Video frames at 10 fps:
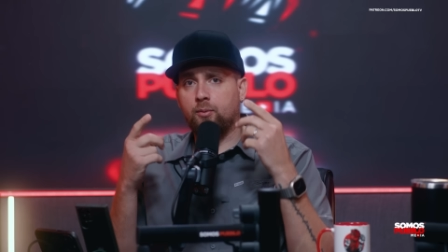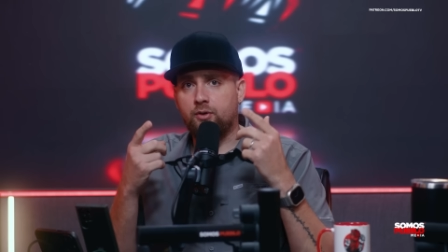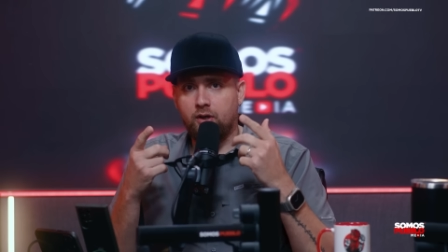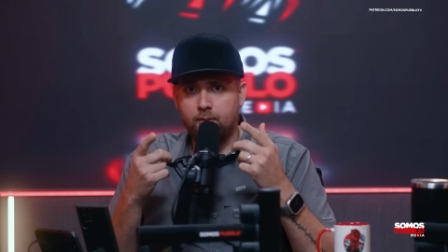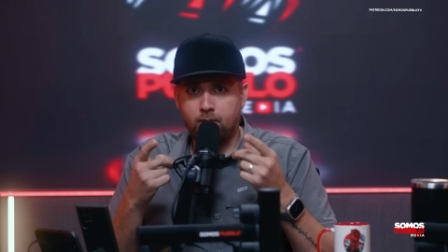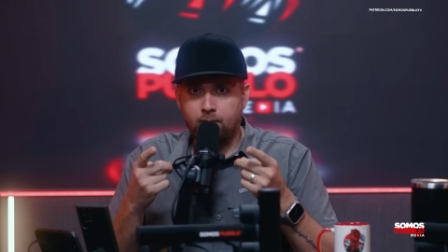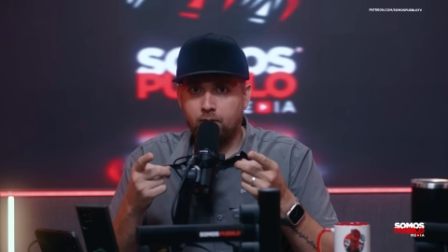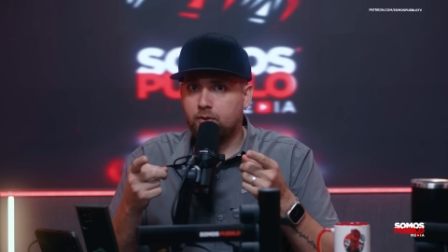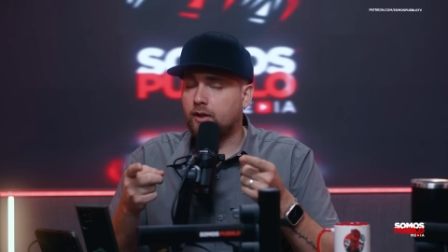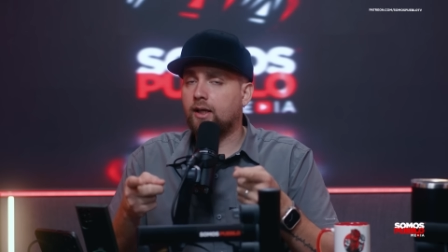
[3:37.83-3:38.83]
muchísimos
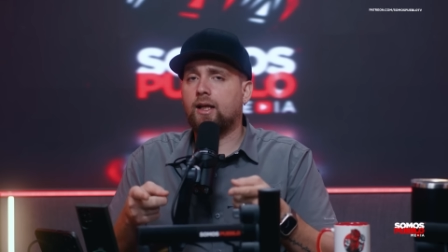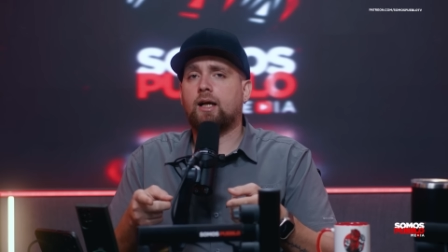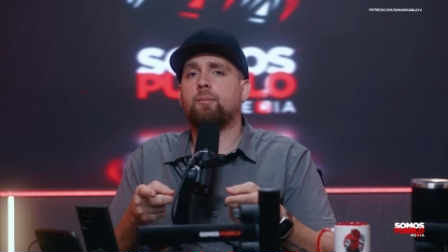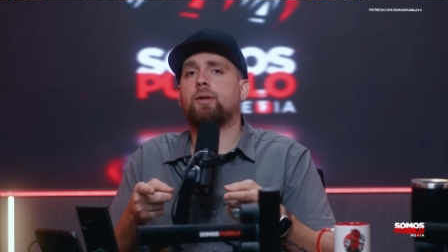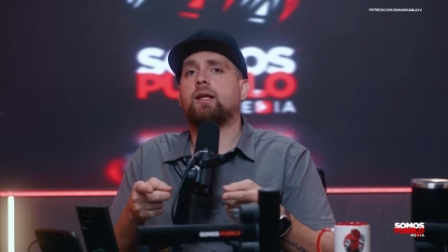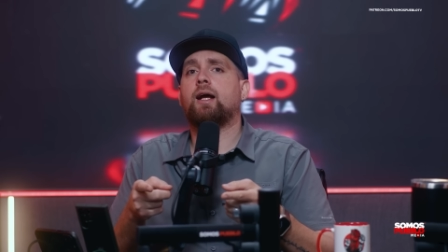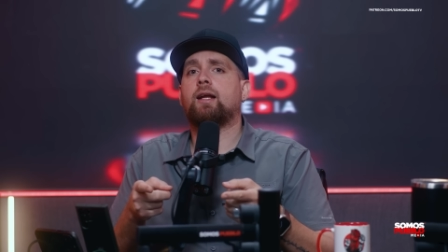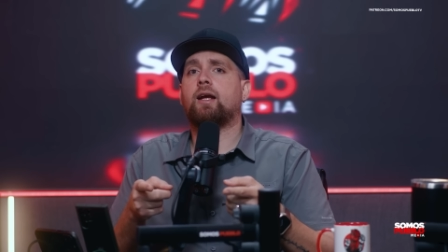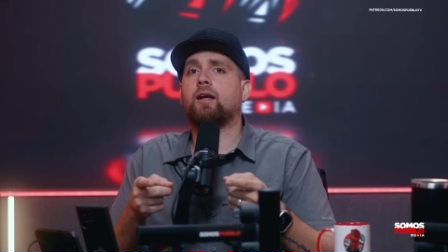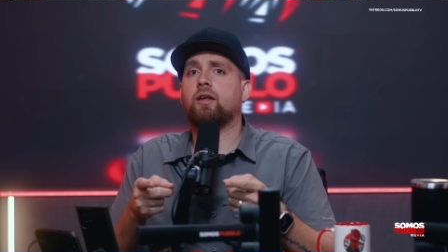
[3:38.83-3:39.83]
votos aquí en la capital,
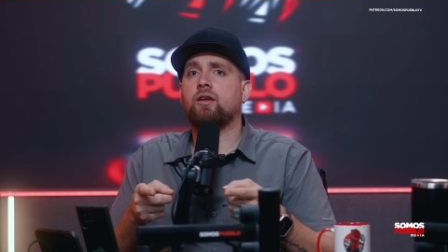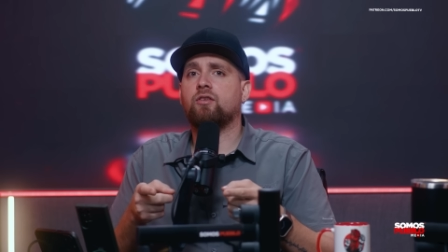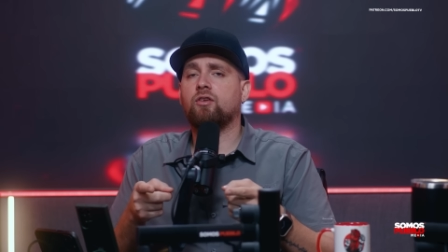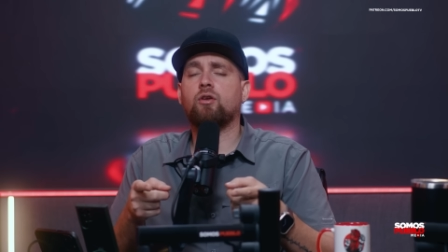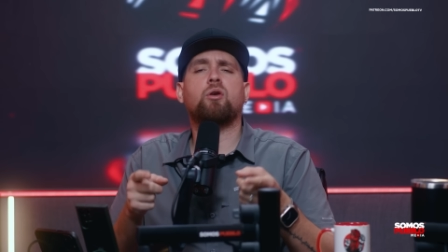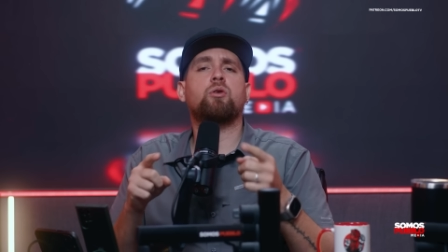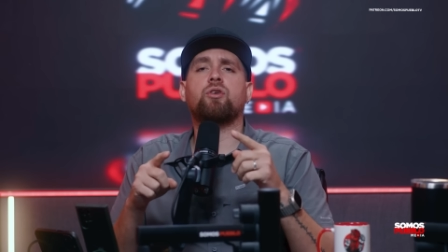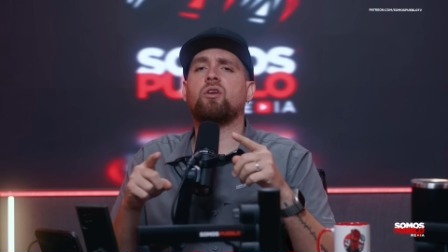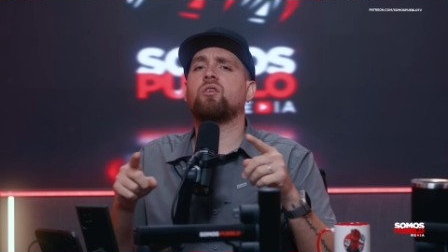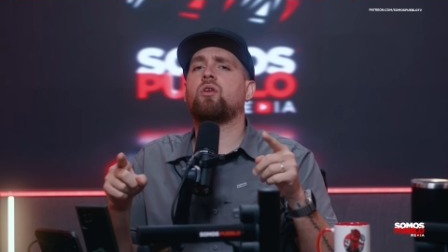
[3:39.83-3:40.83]
que hay que se Lo
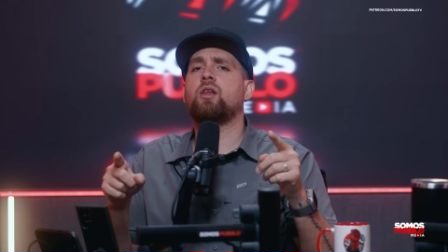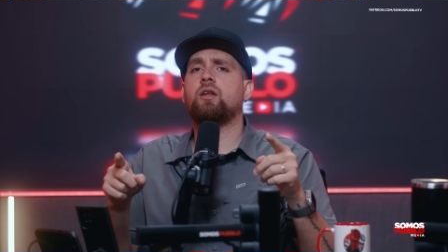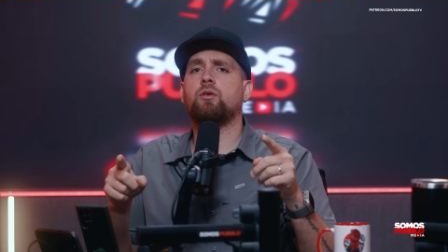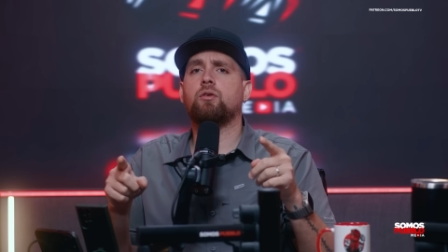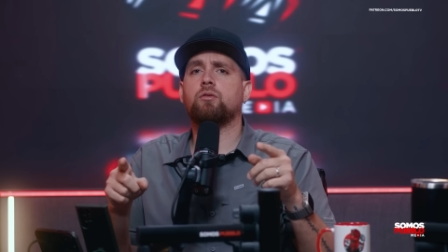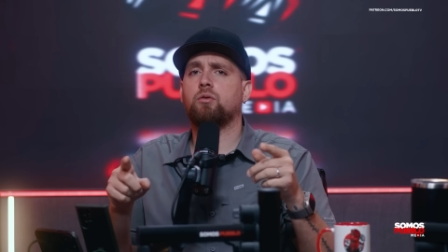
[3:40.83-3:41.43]
hicieron todito.